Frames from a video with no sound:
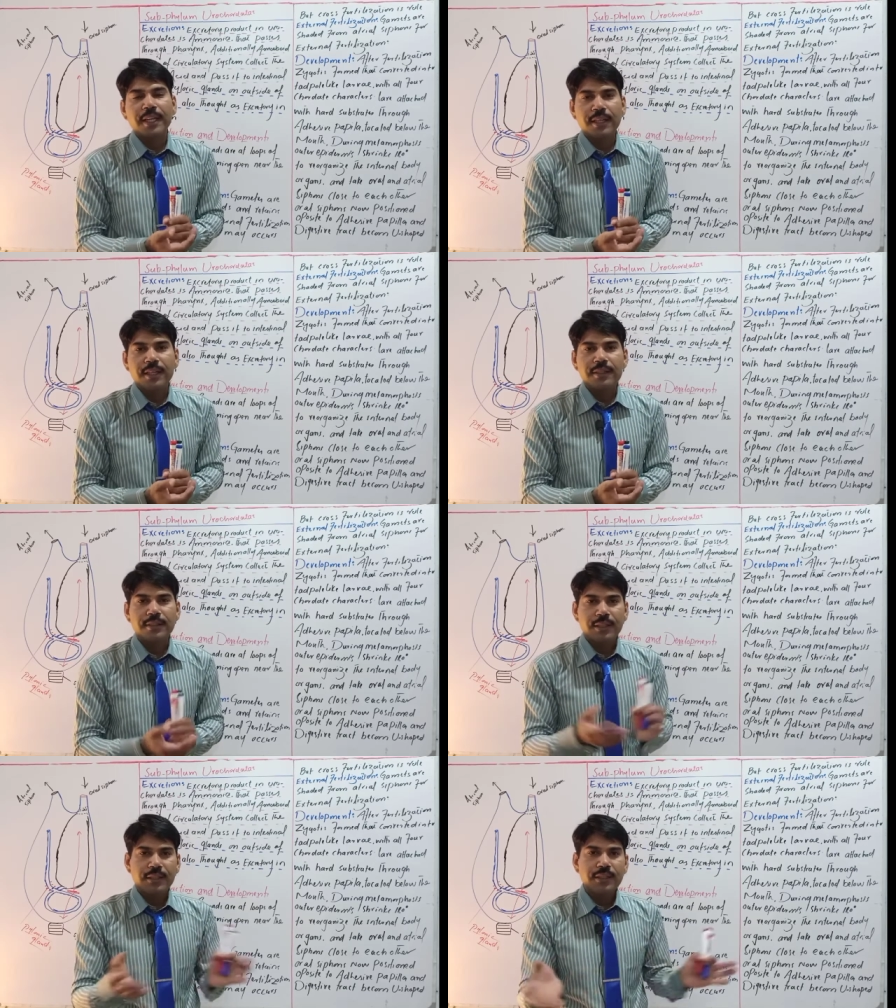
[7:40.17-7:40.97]
एग रिलीज़
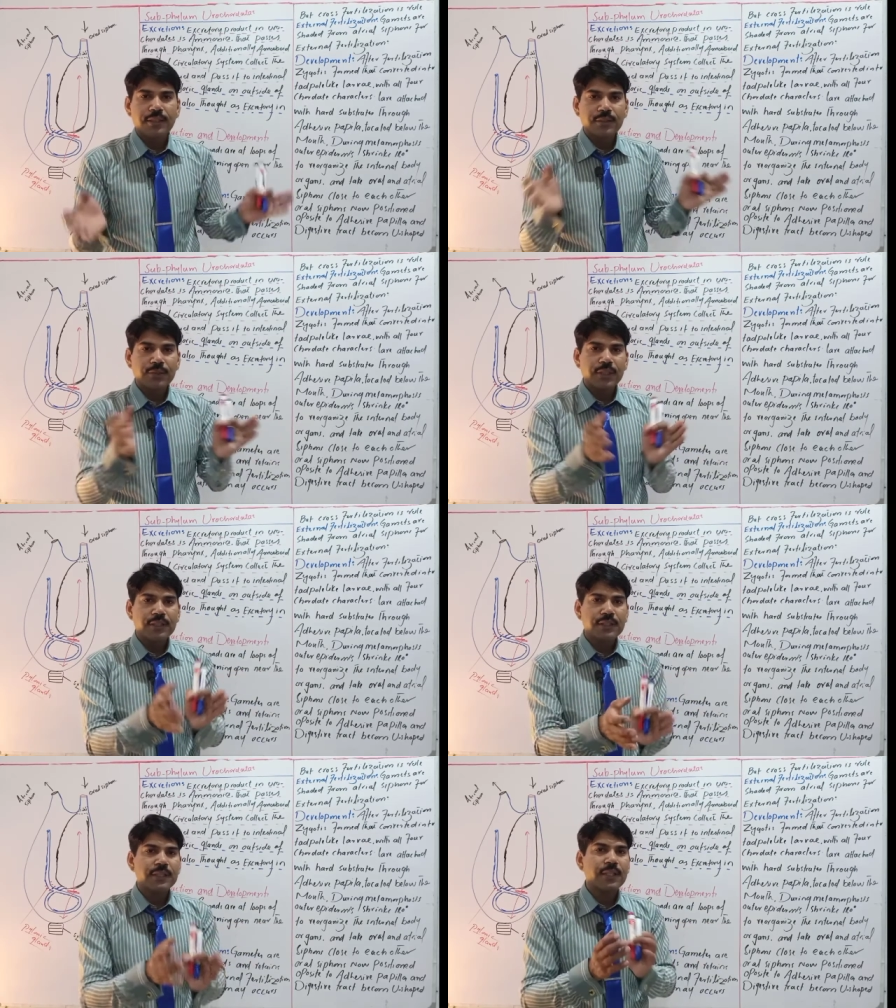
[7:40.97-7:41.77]
करती है जिस वजह
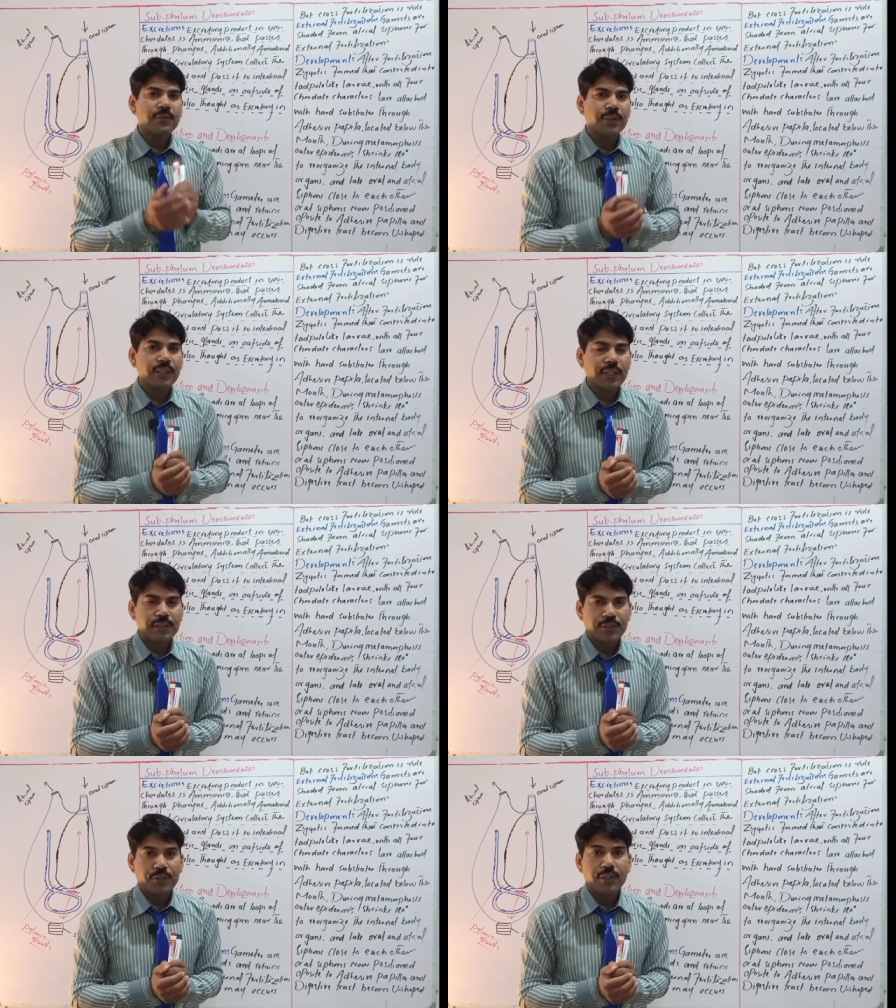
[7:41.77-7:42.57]
से सेल्फ
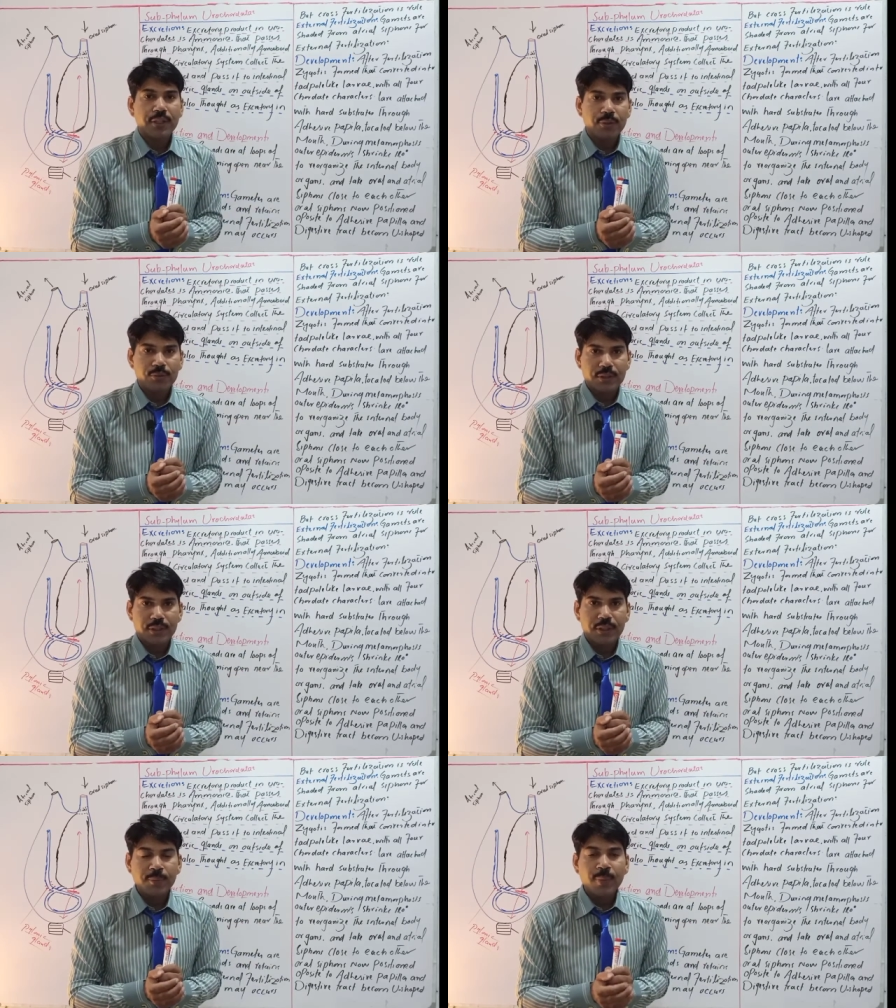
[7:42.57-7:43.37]
फर्टिलाइजेशन नहीं हो
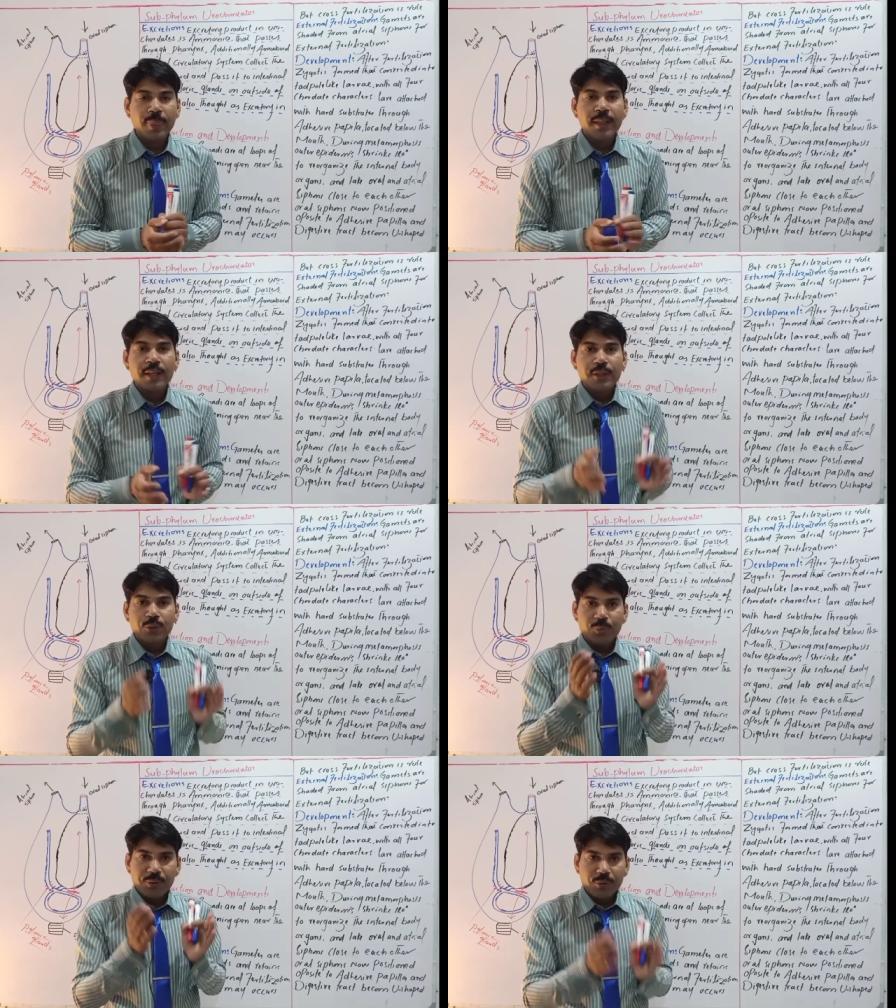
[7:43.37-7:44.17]
सकती
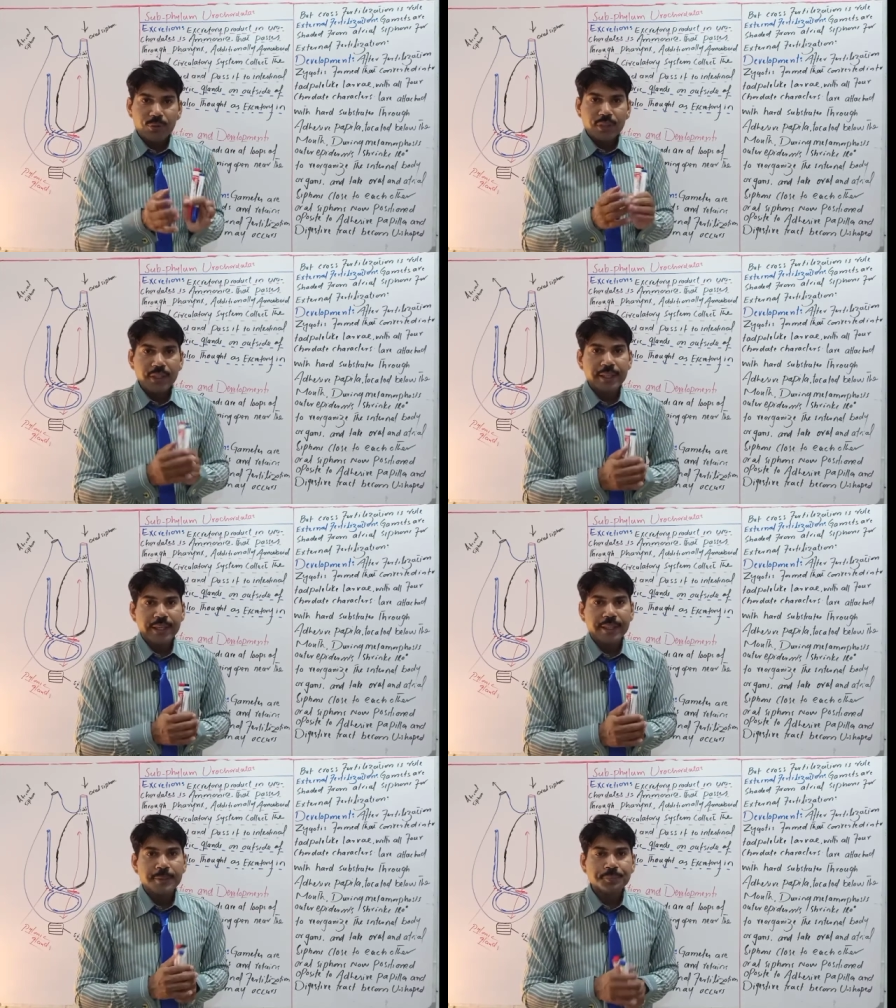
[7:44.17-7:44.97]
तो फिर होता क्या है